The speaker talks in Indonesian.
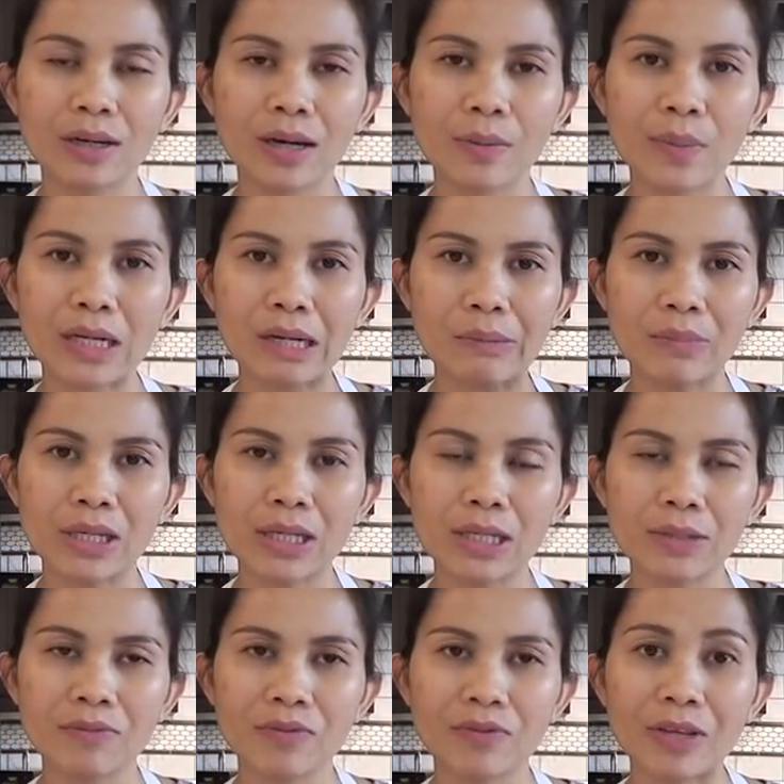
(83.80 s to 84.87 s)
apa
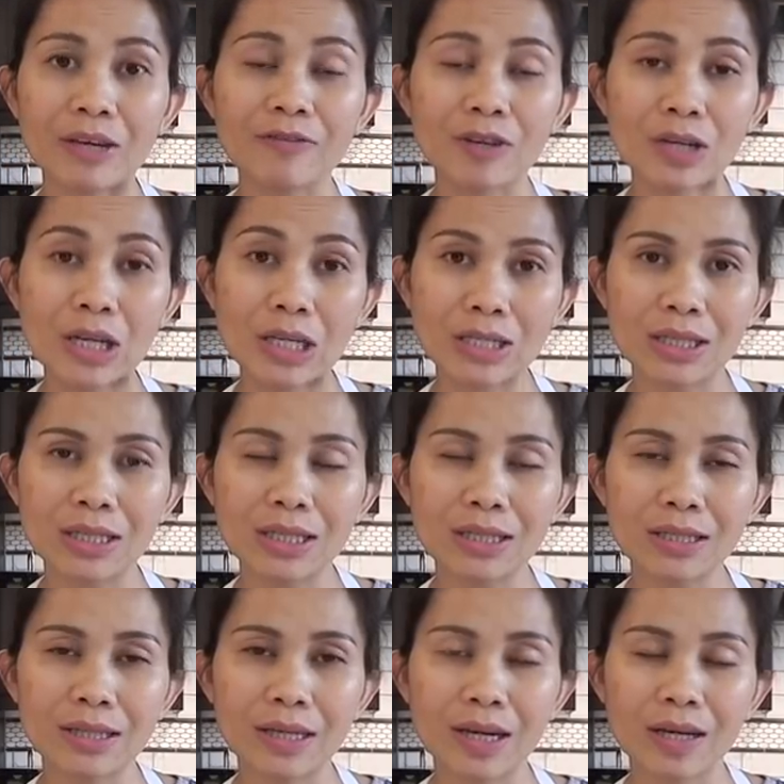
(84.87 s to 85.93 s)
namanya flavornya
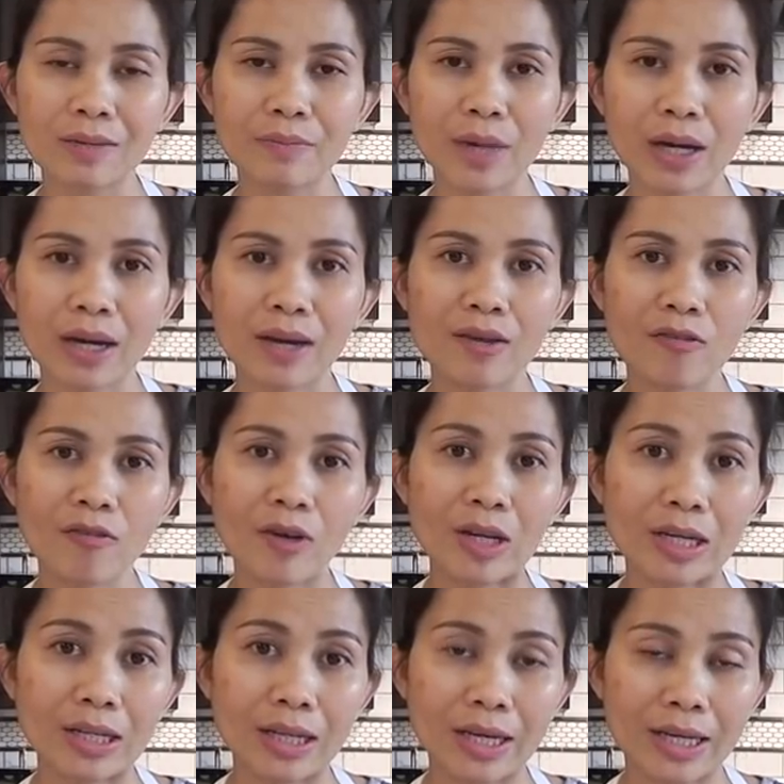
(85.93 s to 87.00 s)
sedikit saya akan pakai
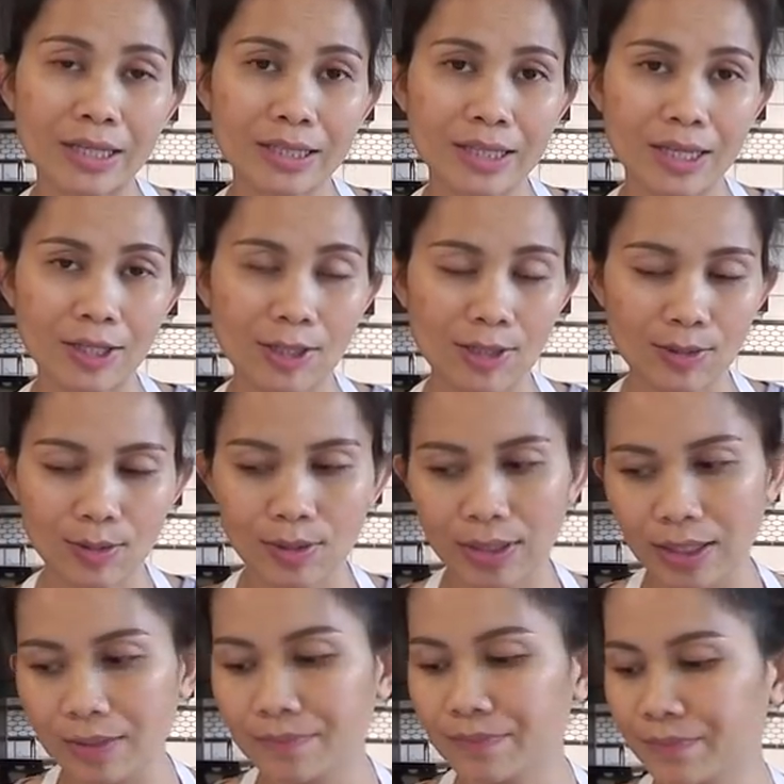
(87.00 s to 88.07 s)
vanilla essence, oke?
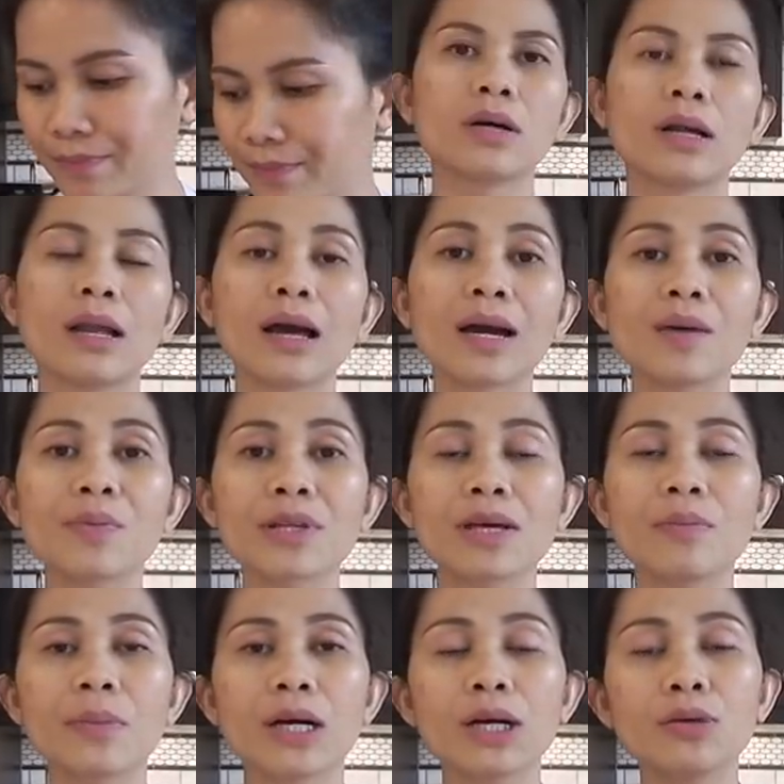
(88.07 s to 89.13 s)
Okay? Langkah
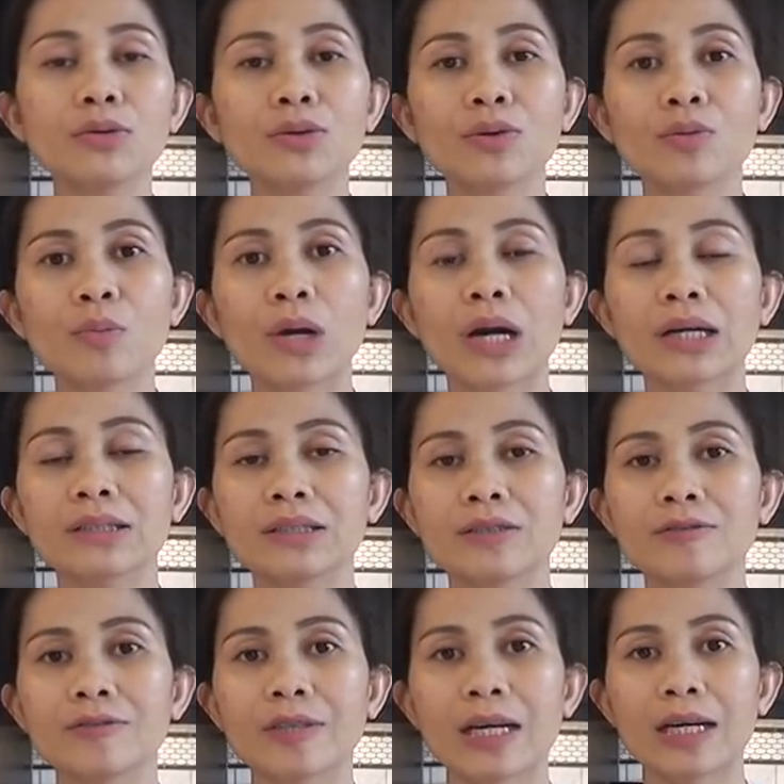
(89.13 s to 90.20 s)
pertama untuk
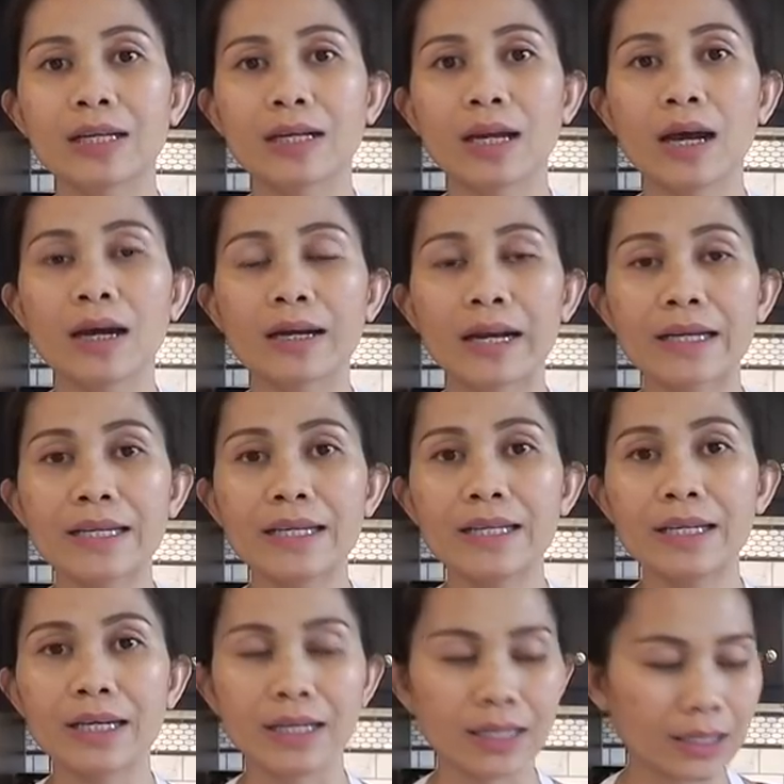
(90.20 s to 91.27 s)
mengaktifkan
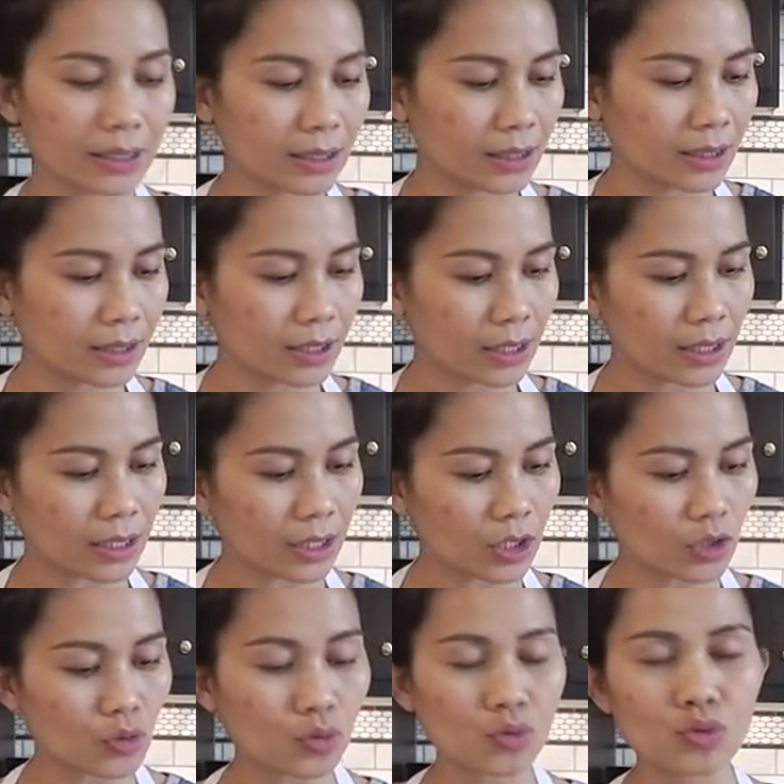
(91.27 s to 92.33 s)
raginya
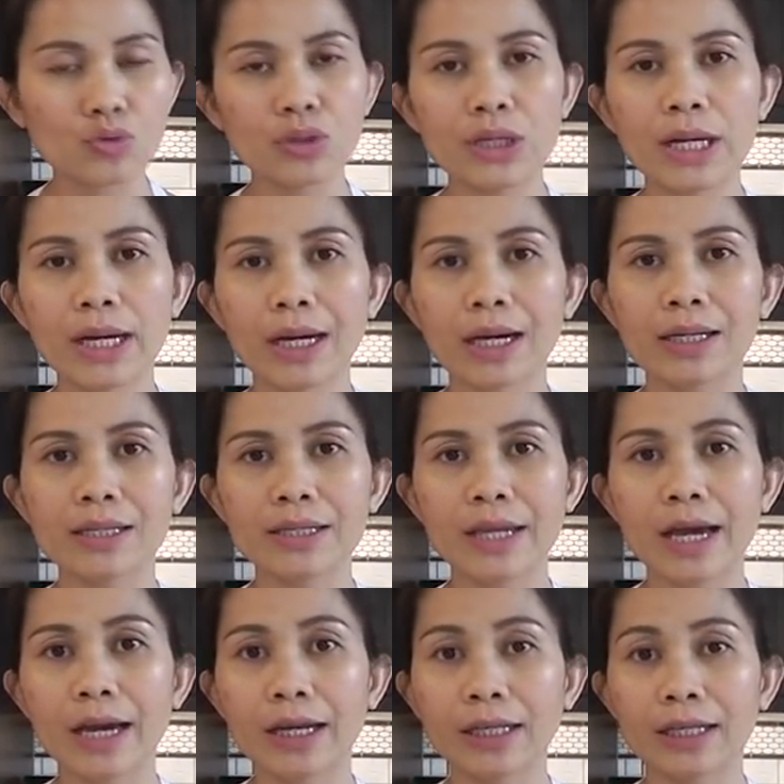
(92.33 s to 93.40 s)
ini susunya akan
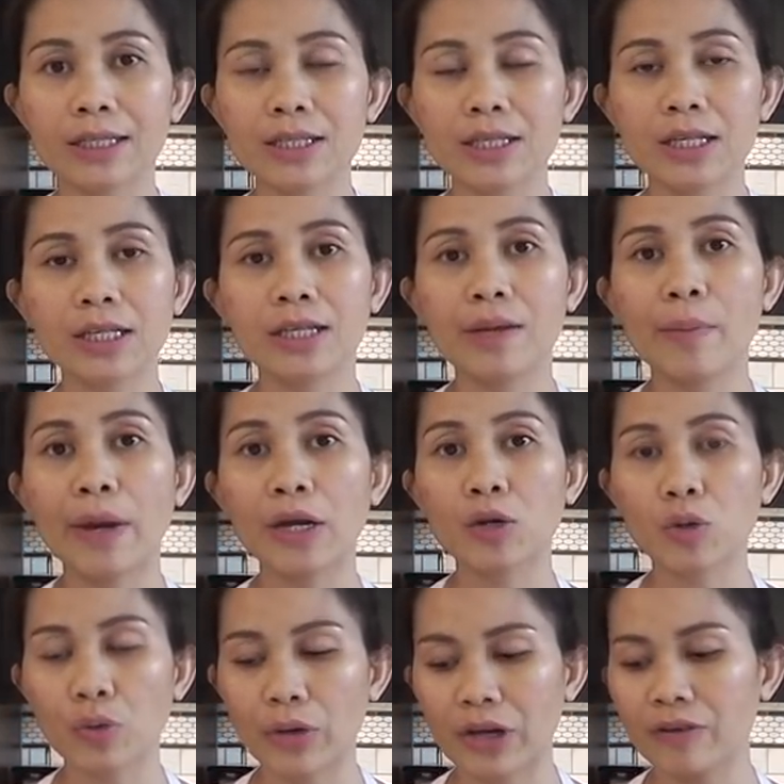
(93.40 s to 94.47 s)
saya hangatkan sedikit di
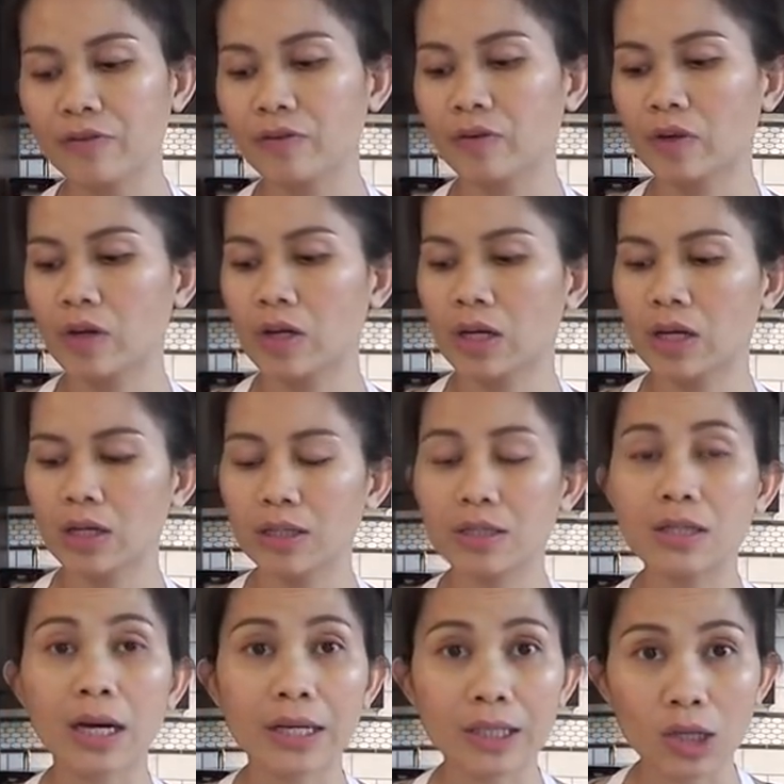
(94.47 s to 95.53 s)
microwave.
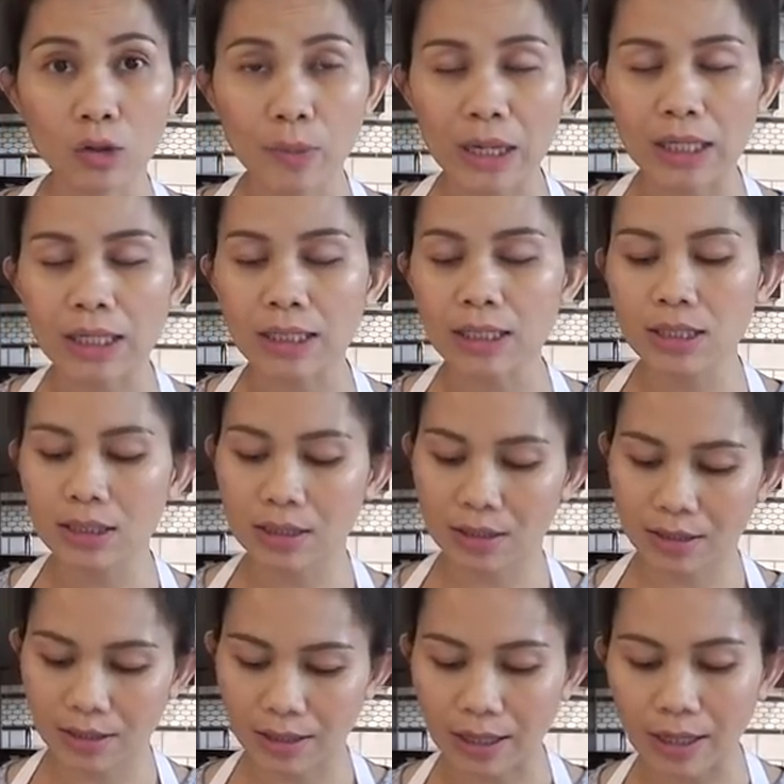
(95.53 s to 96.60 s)
Jangan terlalu panas,
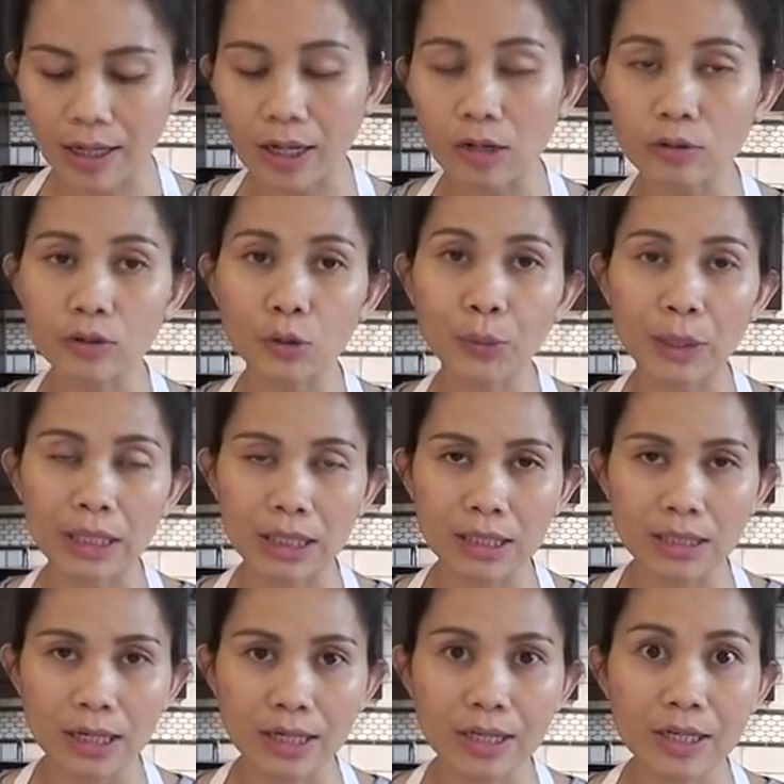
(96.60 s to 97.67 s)
karena kalau terlalu
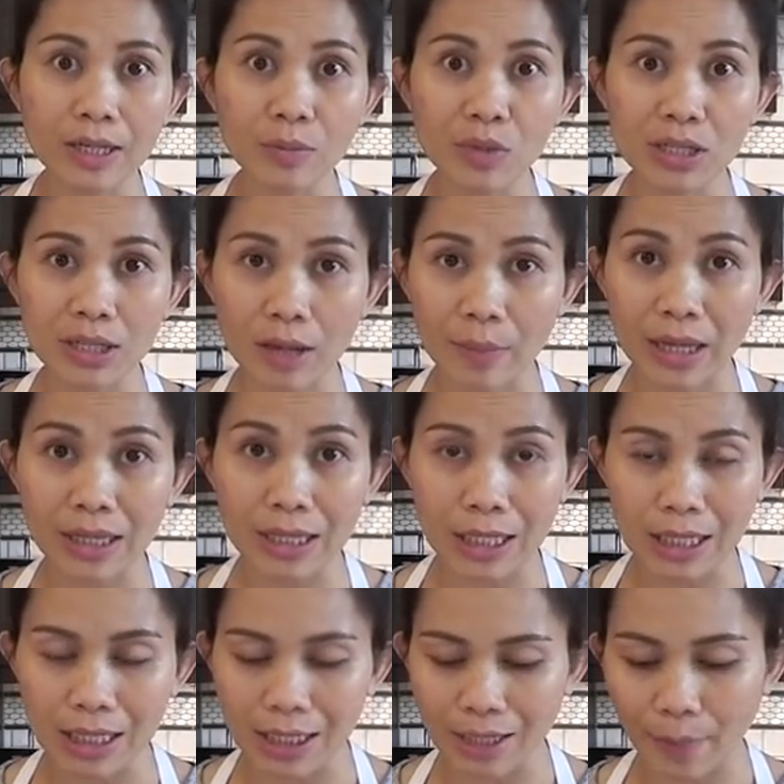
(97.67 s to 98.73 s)
panas raginya bisa
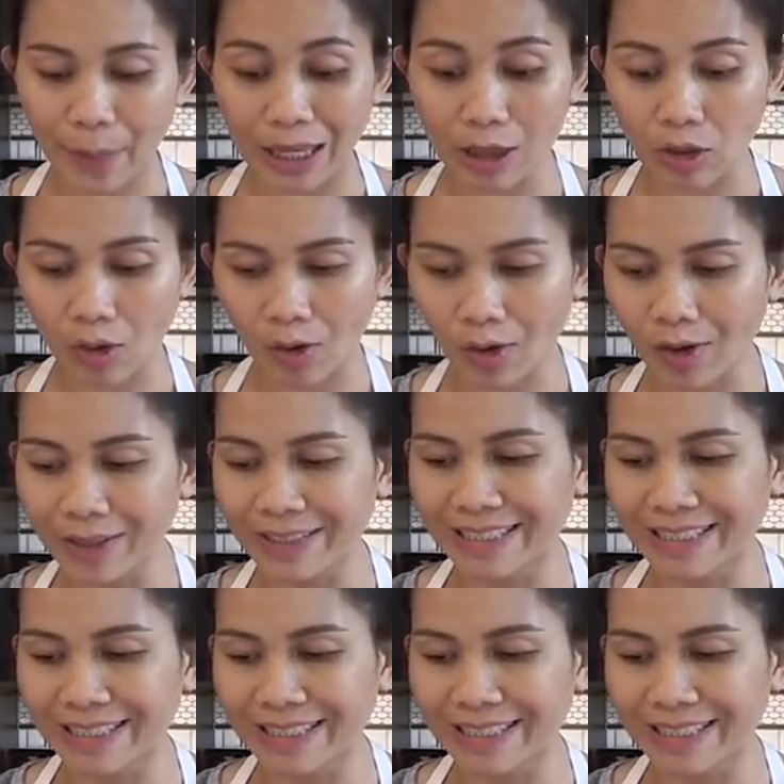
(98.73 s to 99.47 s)
mati ya, metong.